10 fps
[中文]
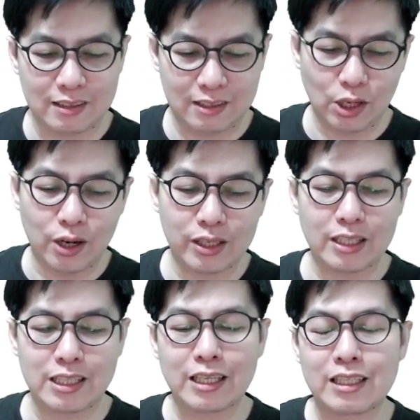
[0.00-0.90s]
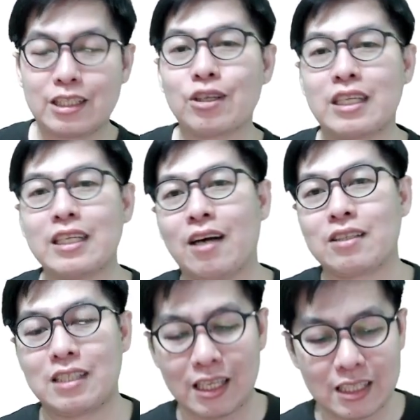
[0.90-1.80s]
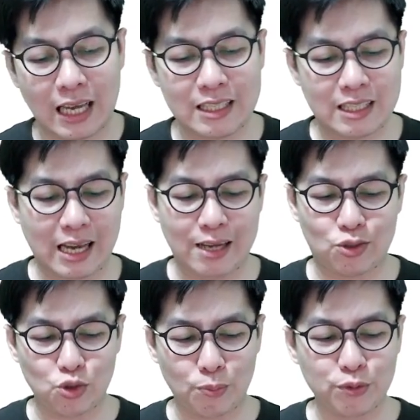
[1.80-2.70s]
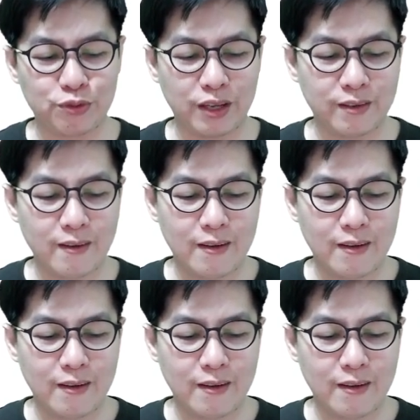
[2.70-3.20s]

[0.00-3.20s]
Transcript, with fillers: 最后一个节就提到称赞下属的部分。